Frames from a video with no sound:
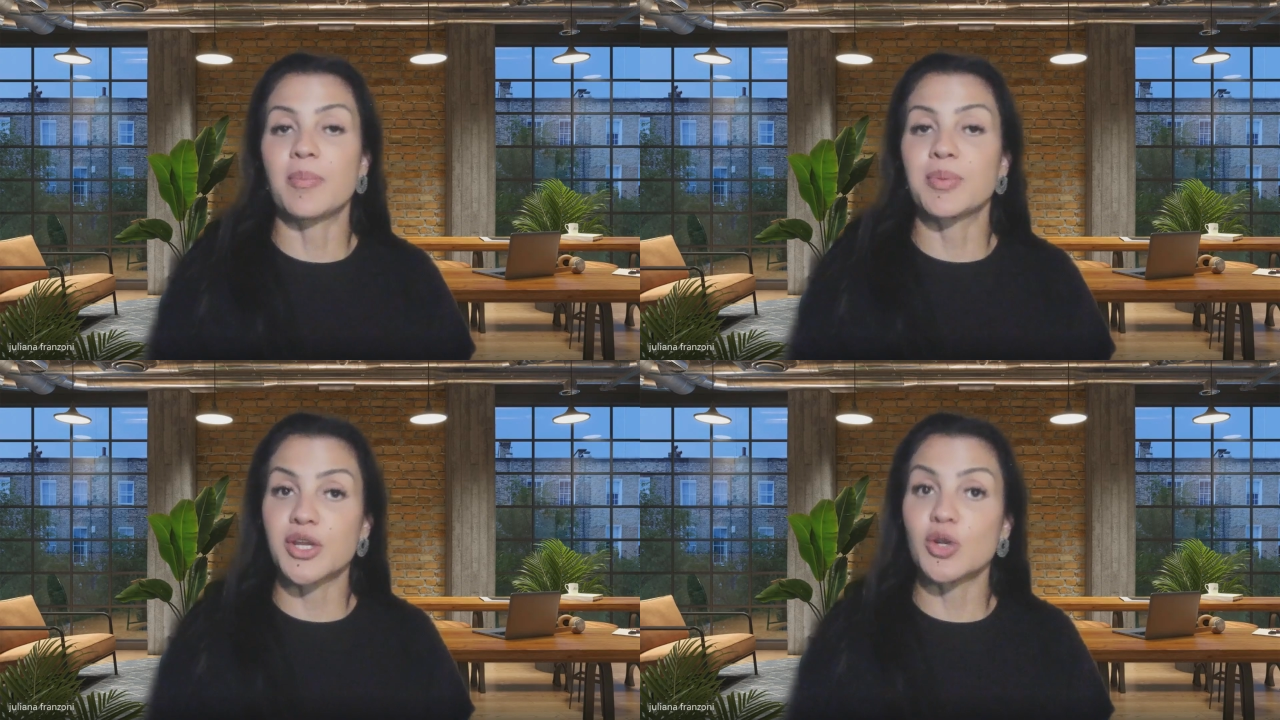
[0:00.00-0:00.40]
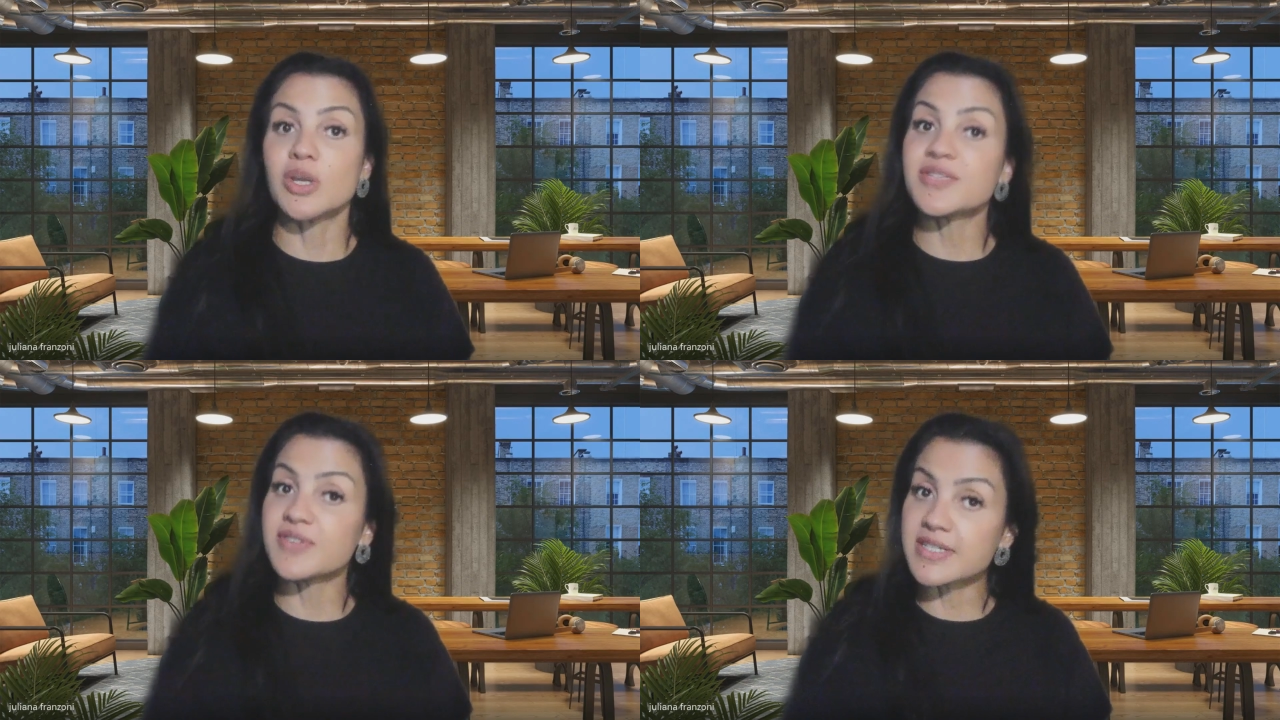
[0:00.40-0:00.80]
porque
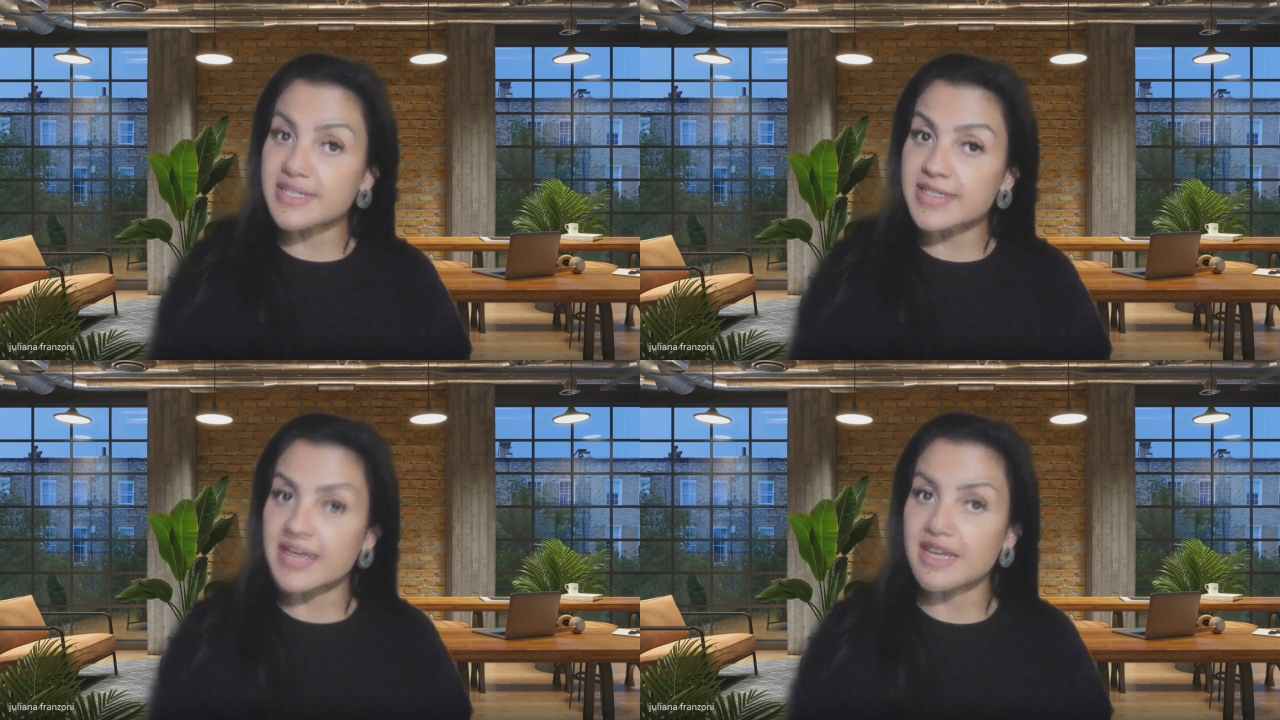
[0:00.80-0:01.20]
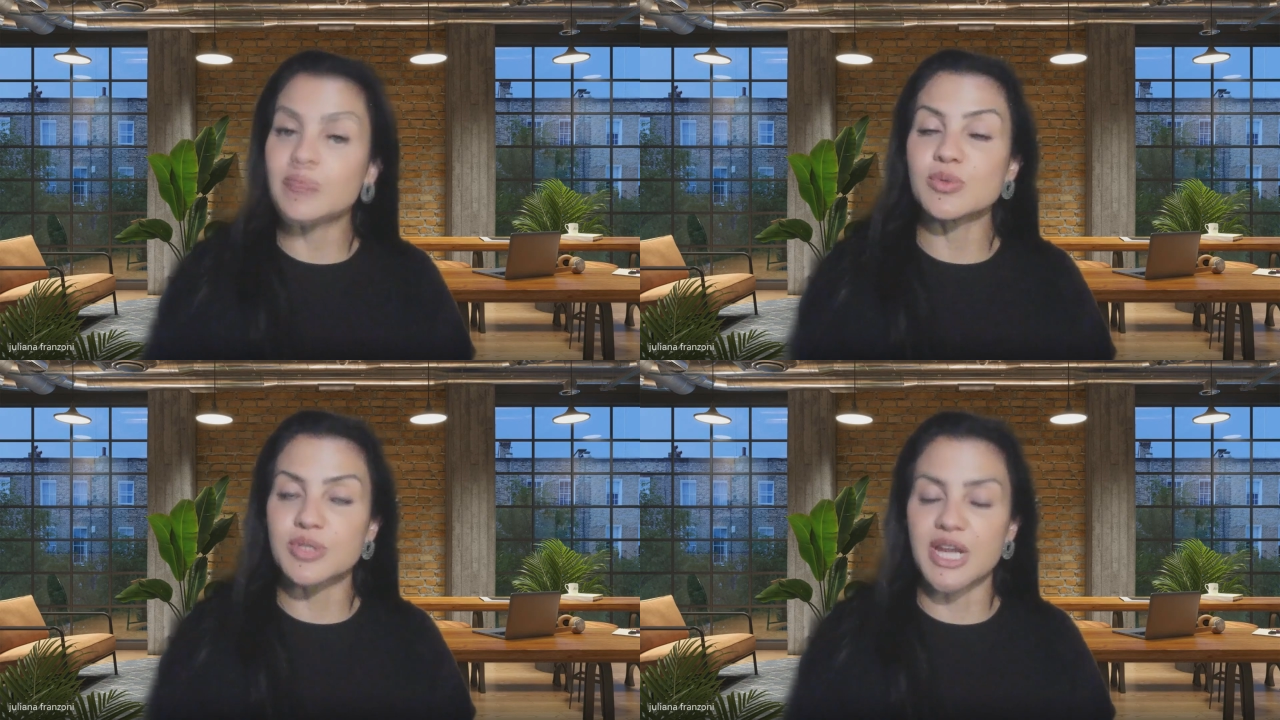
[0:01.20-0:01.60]
nós
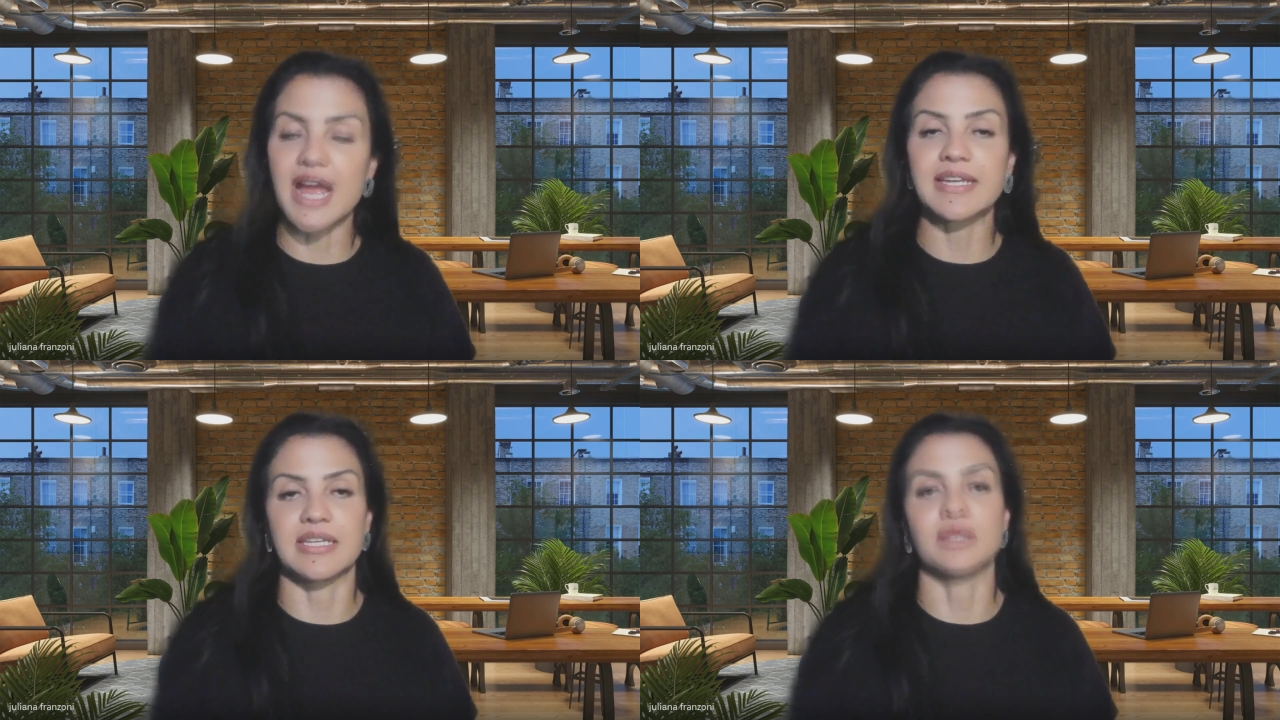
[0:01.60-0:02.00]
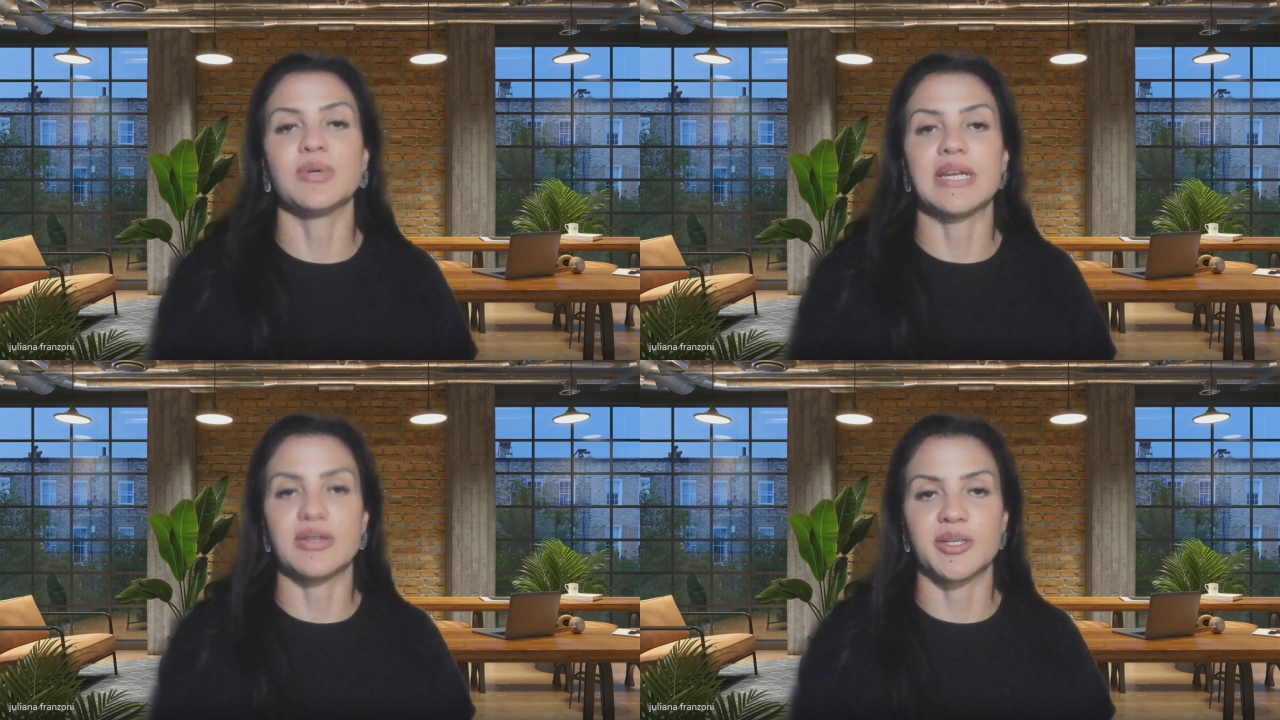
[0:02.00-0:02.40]
fizemos já aqui no
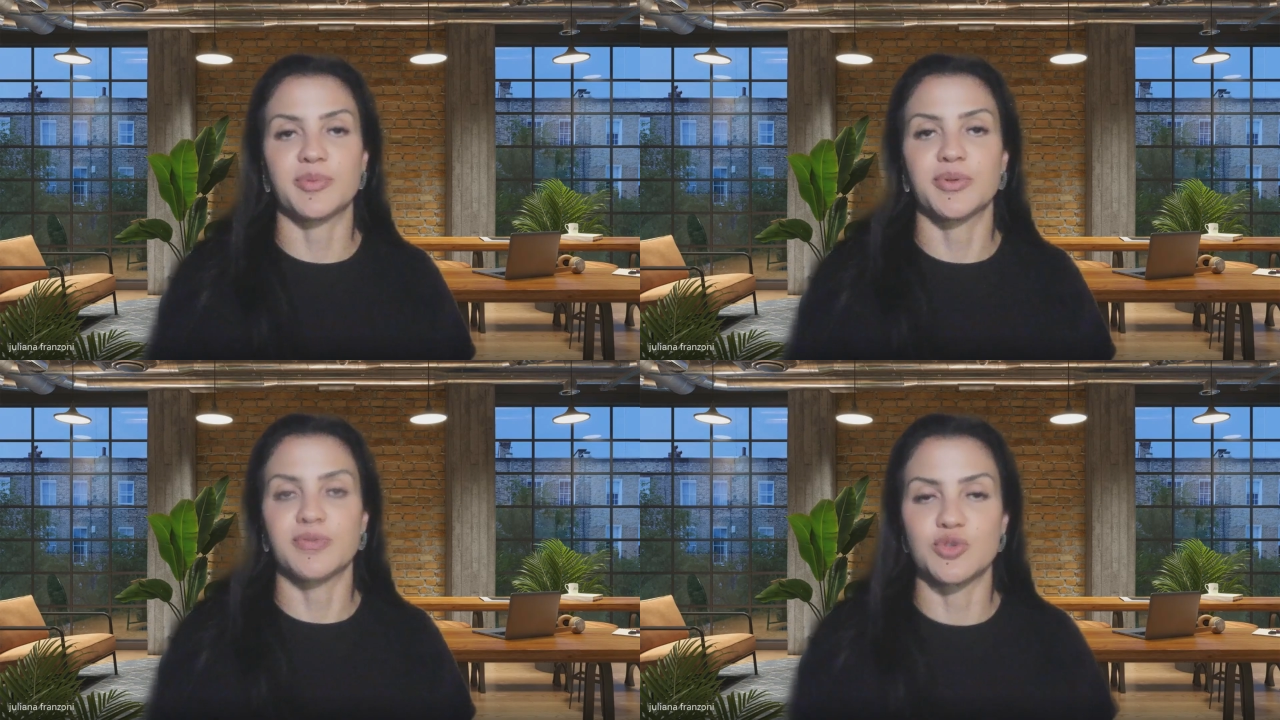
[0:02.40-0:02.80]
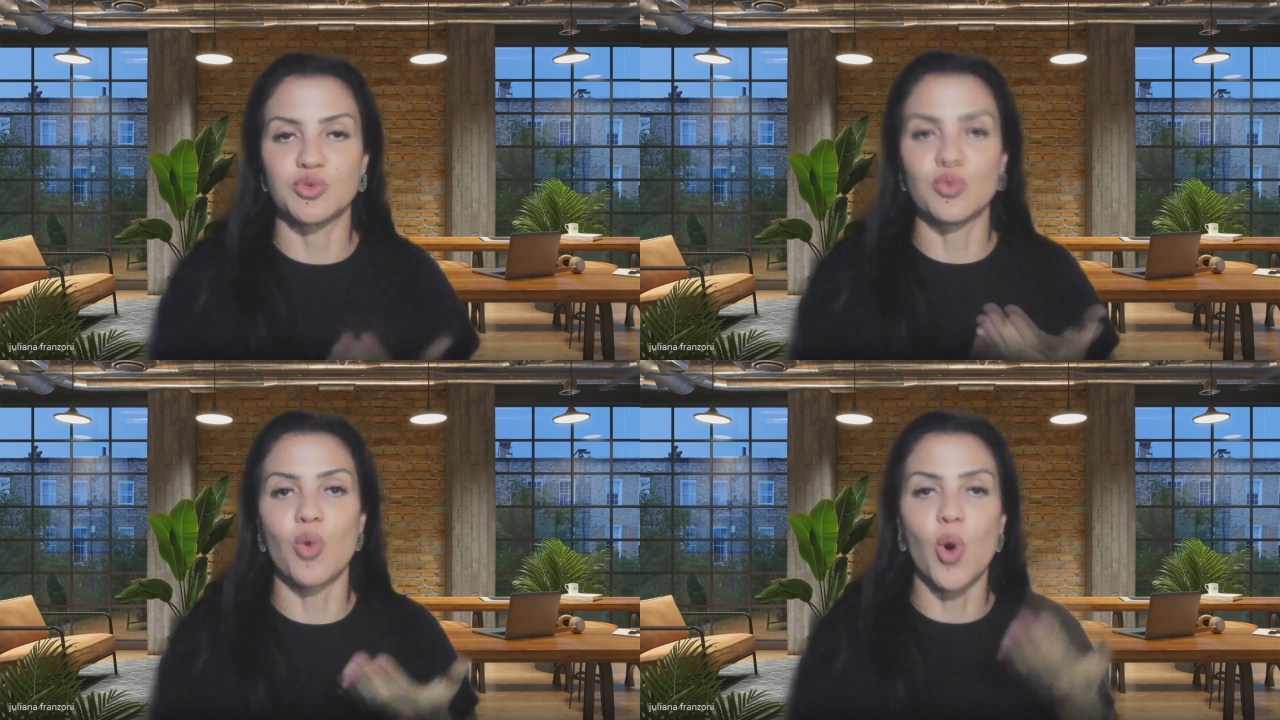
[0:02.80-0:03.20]
canal da Profijo
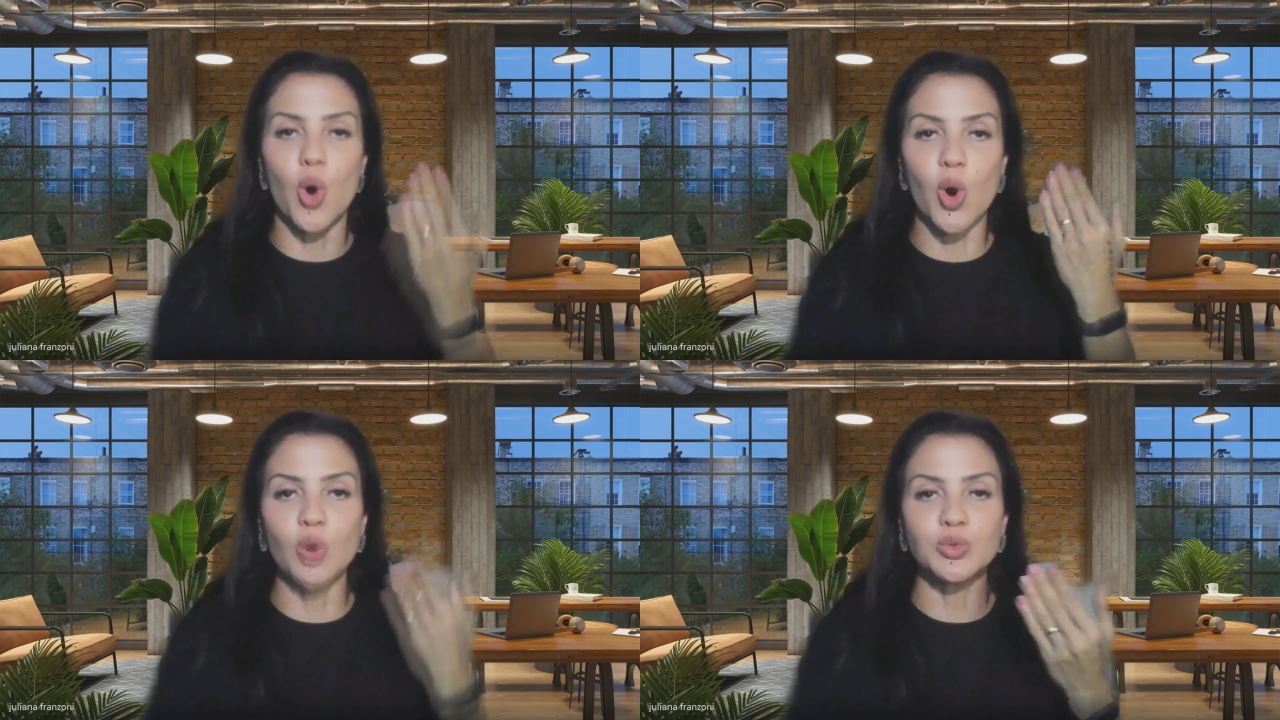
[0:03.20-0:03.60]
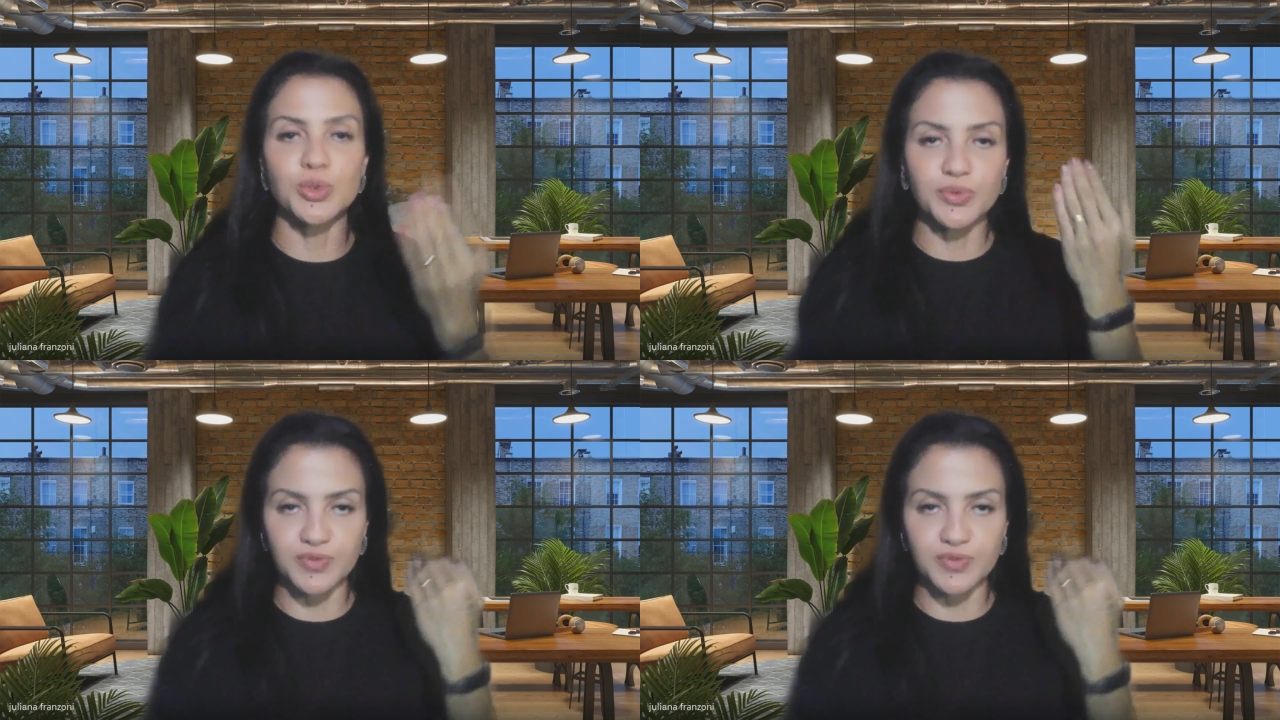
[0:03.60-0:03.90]
um outro